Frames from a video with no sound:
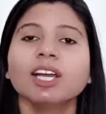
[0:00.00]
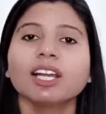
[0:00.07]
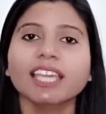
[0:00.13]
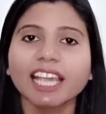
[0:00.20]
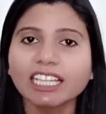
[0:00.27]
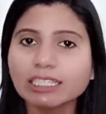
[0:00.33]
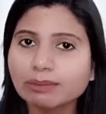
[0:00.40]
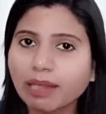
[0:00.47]

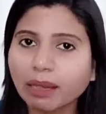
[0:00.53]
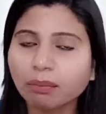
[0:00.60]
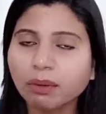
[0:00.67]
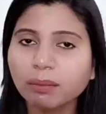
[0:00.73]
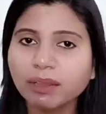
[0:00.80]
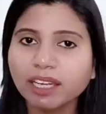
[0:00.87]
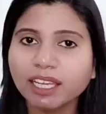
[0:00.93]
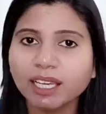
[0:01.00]
कैशबैक भी
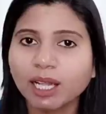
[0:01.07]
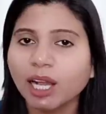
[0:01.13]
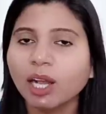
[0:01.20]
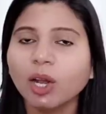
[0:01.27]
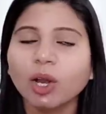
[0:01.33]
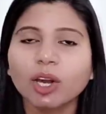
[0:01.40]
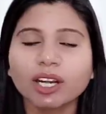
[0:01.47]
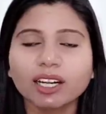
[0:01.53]
मिलेगा
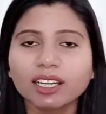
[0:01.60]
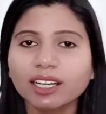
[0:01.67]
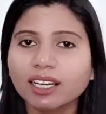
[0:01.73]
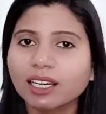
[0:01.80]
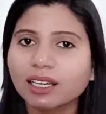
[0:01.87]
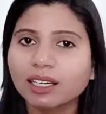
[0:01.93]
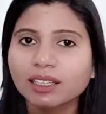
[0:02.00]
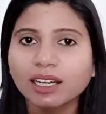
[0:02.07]
और
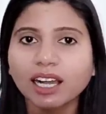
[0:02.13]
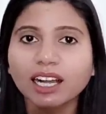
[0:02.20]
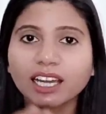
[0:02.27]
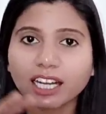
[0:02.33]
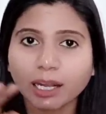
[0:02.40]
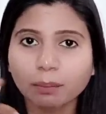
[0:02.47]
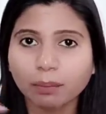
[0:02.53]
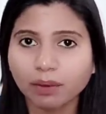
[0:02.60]

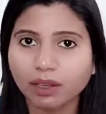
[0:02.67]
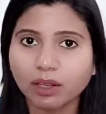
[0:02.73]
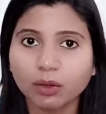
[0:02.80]
अगर आप